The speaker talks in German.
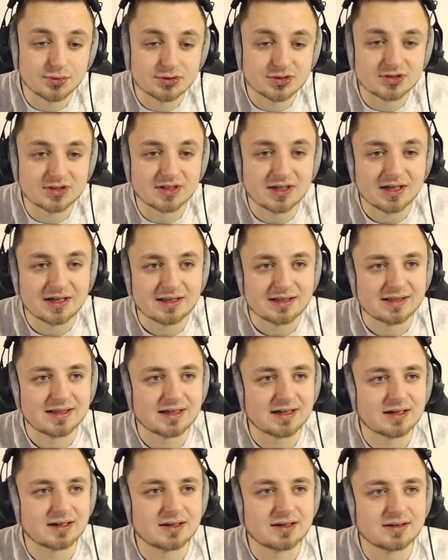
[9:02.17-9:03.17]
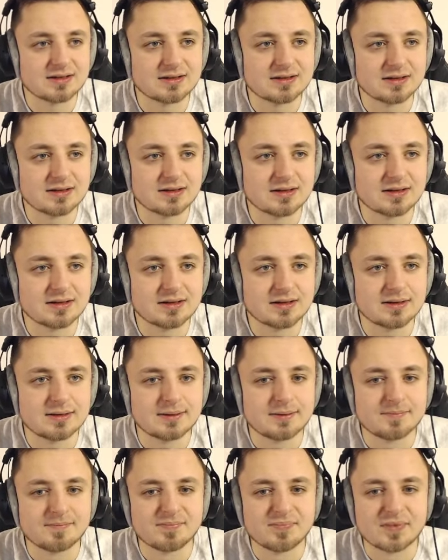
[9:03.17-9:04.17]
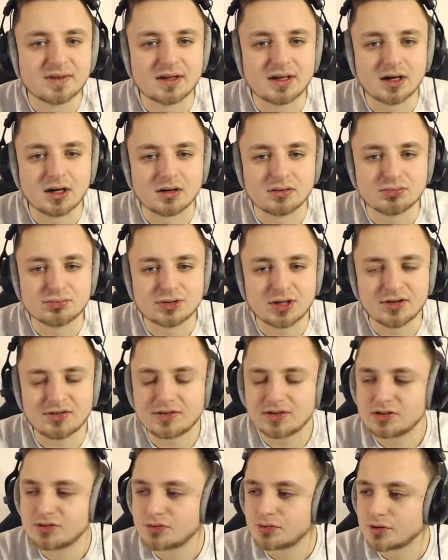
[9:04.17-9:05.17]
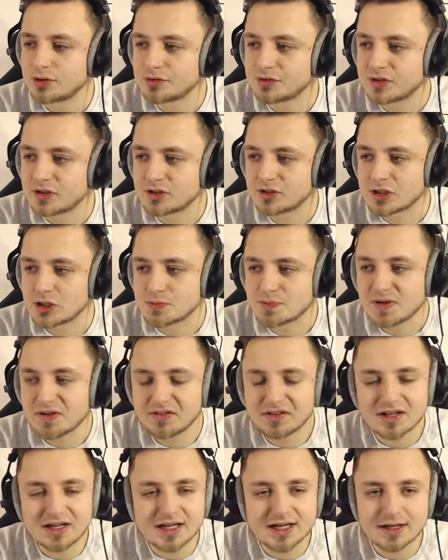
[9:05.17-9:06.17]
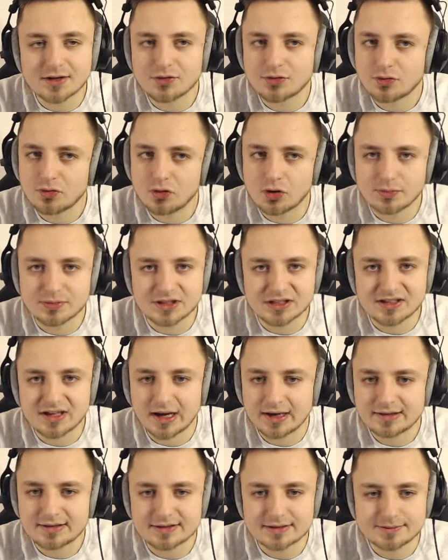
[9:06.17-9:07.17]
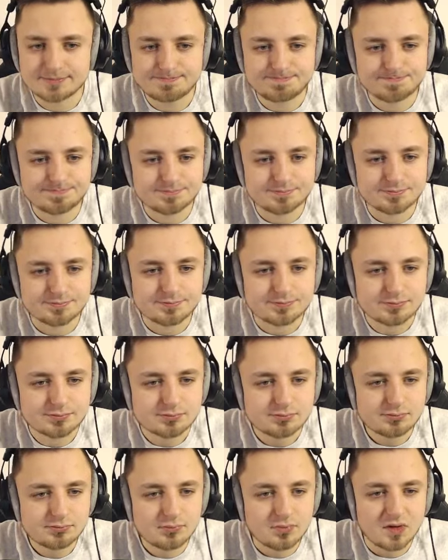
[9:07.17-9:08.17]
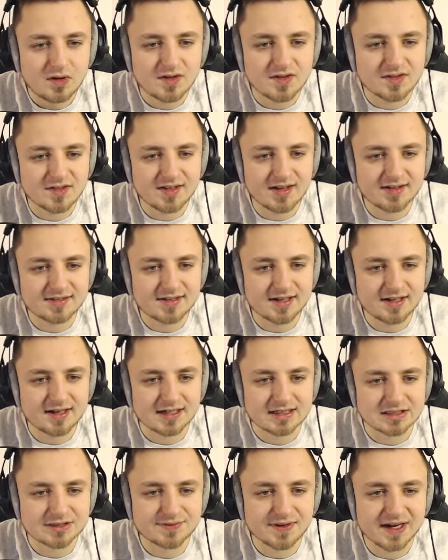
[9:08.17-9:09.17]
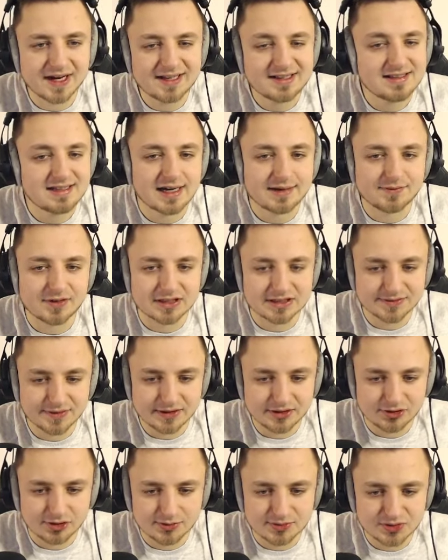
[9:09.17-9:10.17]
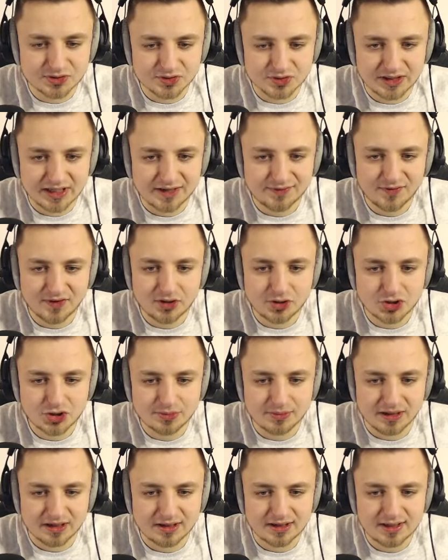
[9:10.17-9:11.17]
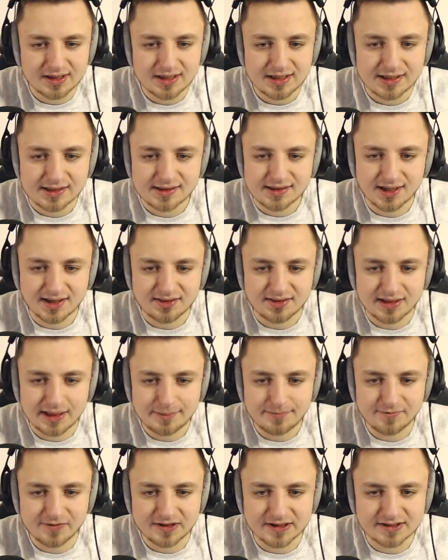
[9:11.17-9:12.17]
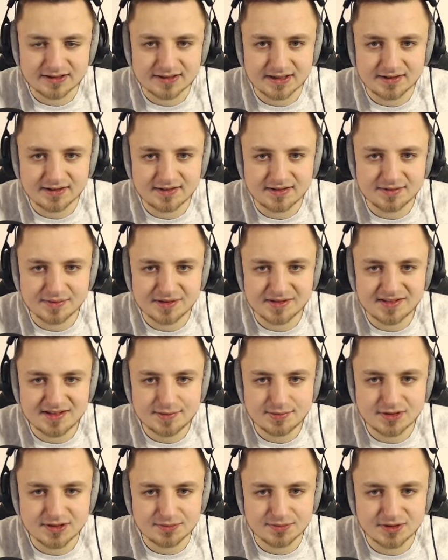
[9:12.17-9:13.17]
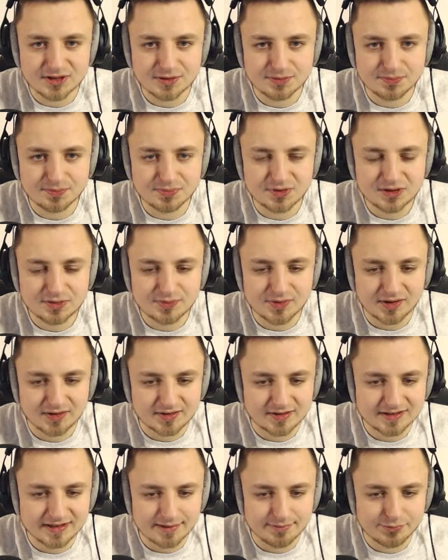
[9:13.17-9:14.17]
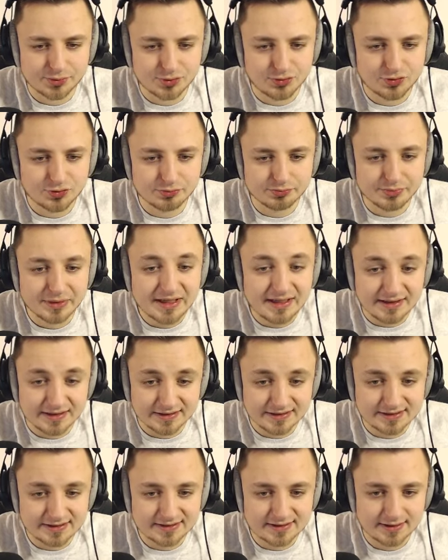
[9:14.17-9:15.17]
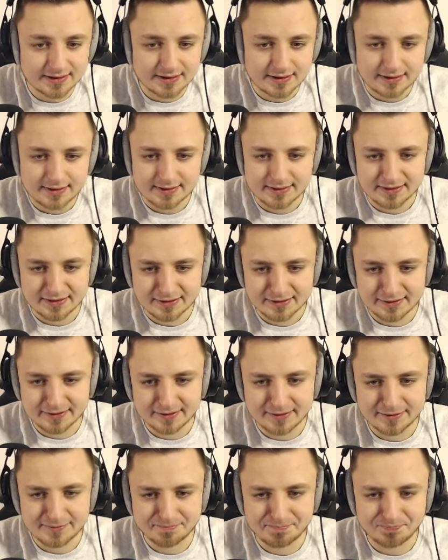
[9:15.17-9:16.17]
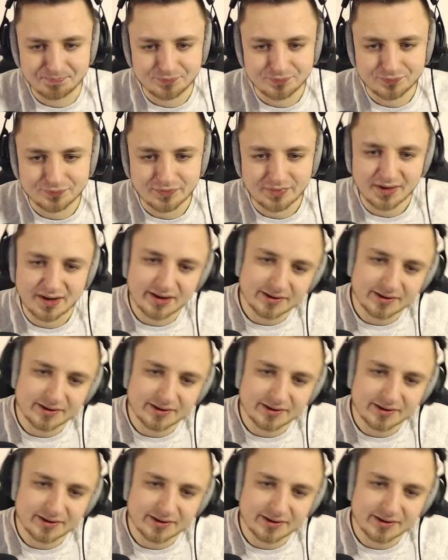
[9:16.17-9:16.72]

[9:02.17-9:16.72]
Boost, der, äh, ja, das sieht gut aus. Der, der Spielstil, der dazu kommt, die Kante, sehr, sehr nice. Verazzi haben wir als weitere Option, den hatten wir auch schon mal. Tassen ab war das Ganze mit 77, 67 Tempo zumindest. Ähm,